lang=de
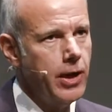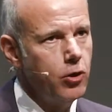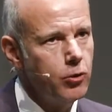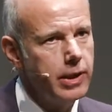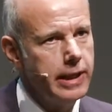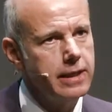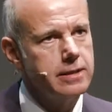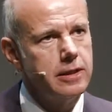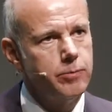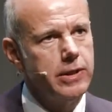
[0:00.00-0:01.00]
überlegen Sie
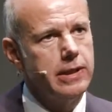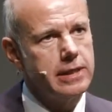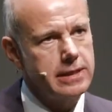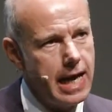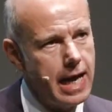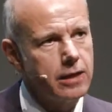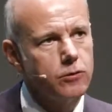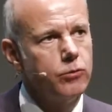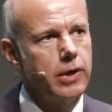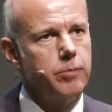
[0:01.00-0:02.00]
sich bitte, dass
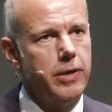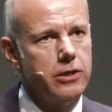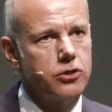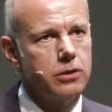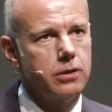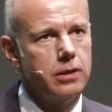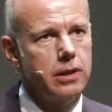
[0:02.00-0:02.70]
800 Menschen